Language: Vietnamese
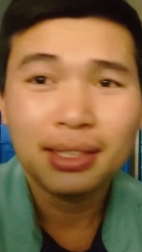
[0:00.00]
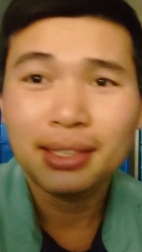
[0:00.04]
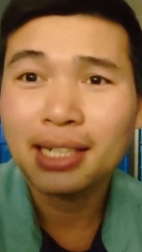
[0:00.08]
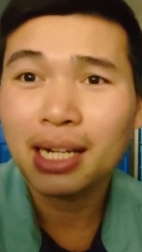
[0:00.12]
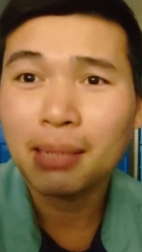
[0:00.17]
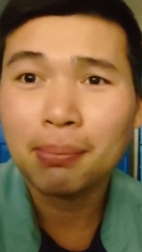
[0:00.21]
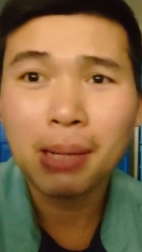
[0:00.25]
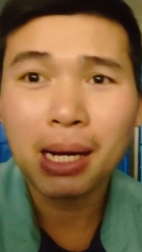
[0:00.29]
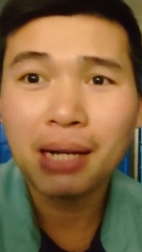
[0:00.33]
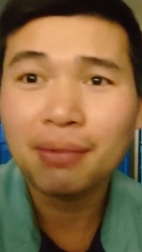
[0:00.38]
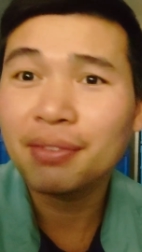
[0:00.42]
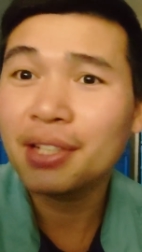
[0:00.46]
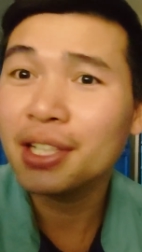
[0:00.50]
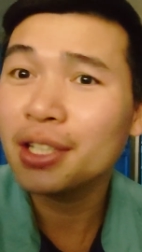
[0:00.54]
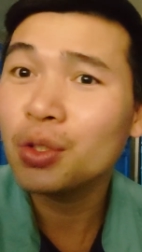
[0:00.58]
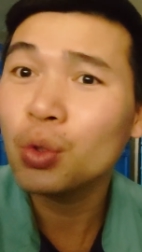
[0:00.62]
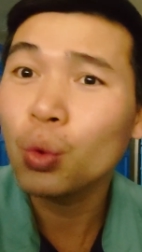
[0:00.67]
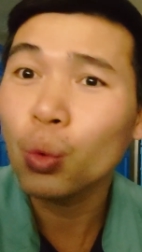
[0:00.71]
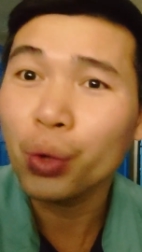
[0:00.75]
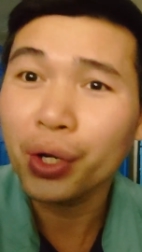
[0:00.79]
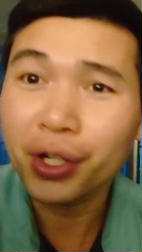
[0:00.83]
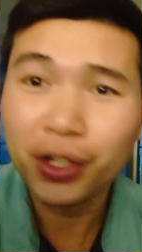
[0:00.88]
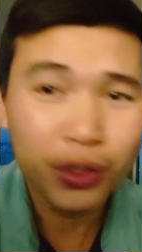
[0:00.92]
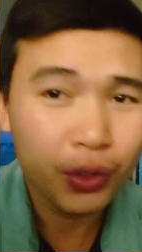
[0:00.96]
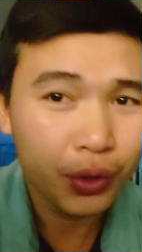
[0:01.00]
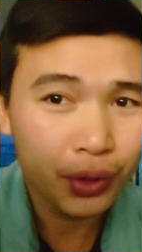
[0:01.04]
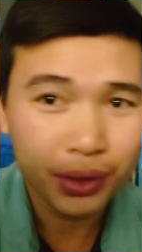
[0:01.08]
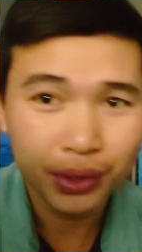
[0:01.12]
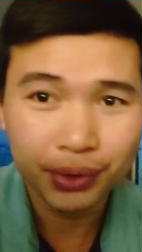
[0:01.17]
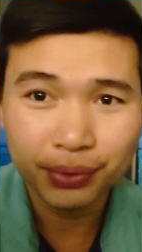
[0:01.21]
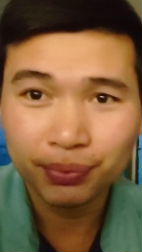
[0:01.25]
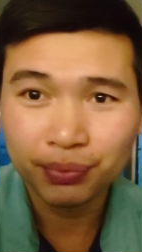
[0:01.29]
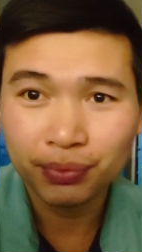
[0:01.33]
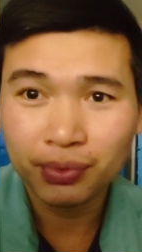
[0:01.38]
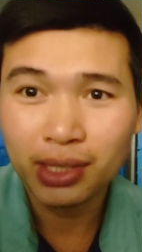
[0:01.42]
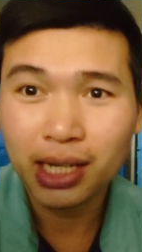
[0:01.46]
thì các bạn về đuổi
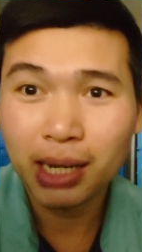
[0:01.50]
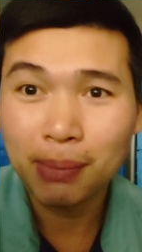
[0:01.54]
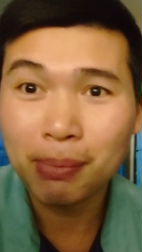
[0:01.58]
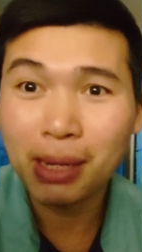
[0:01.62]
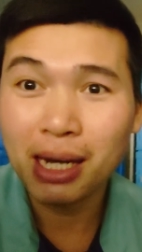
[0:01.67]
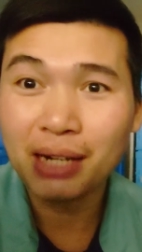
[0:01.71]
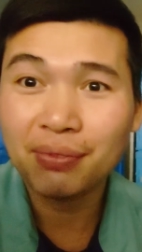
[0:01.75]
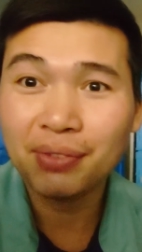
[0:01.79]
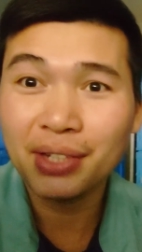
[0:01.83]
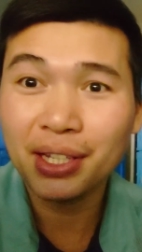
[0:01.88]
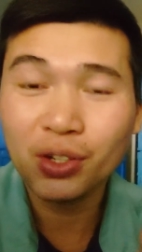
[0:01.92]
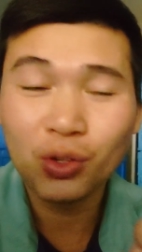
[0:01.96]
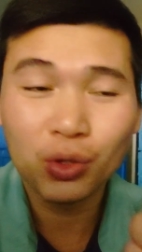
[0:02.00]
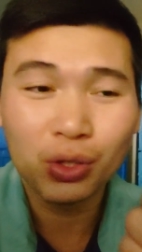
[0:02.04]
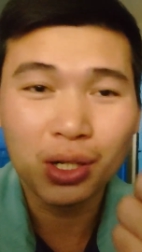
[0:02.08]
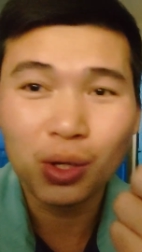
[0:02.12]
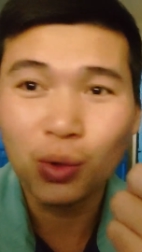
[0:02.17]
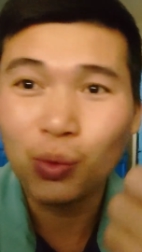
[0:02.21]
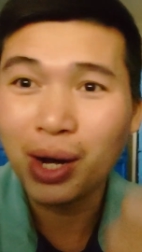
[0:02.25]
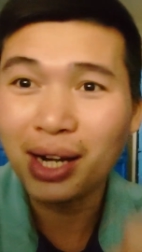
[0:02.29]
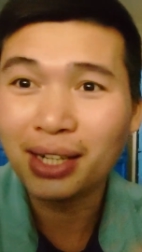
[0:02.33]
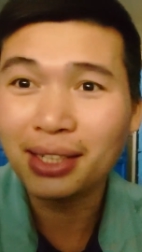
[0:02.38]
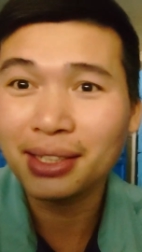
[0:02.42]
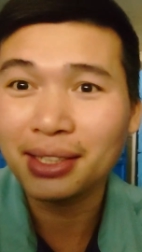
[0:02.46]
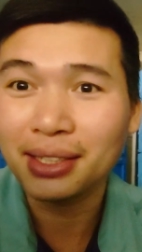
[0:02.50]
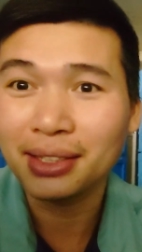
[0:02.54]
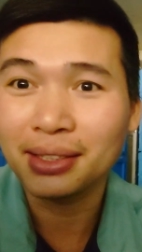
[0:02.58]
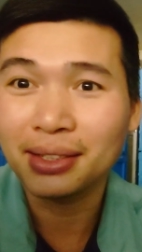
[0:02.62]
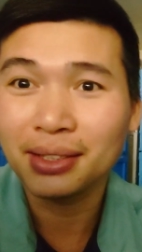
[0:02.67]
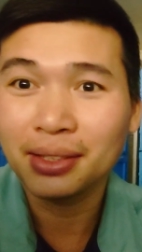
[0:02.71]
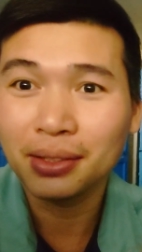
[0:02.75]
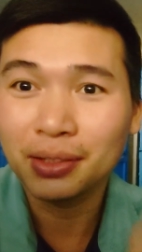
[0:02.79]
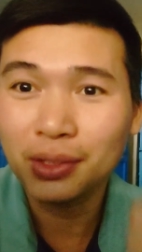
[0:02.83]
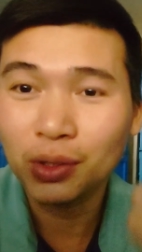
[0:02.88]
rồi các bạn về còn nấu ăn này